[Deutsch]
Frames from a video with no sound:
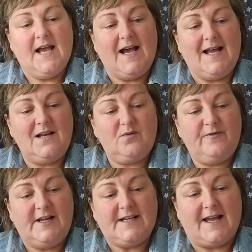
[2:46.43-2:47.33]
Alle
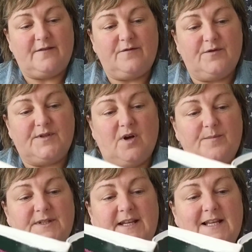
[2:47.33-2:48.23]
Umwelteinflüsse, ob
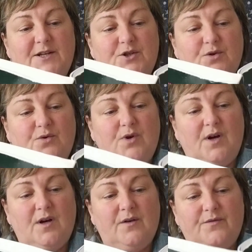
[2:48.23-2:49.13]
seelisch
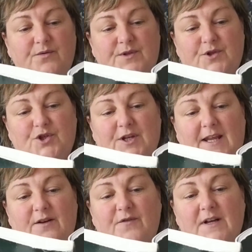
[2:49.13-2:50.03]
oder physisch,
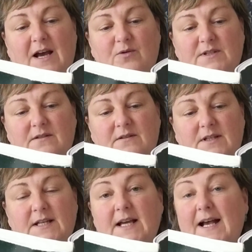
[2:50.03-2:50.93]
dringen von außen,
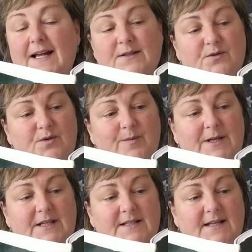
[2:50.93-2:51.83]
also über
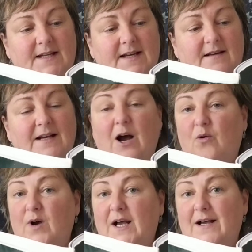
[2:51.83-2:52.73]
die Sinne
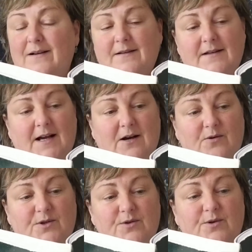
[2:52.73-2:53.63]
Aura
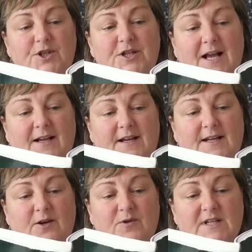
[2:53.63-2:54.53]
Haut und Chakren
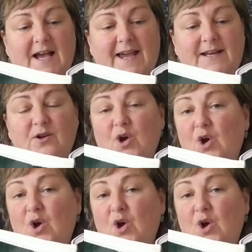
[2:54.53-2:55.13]
in uns ein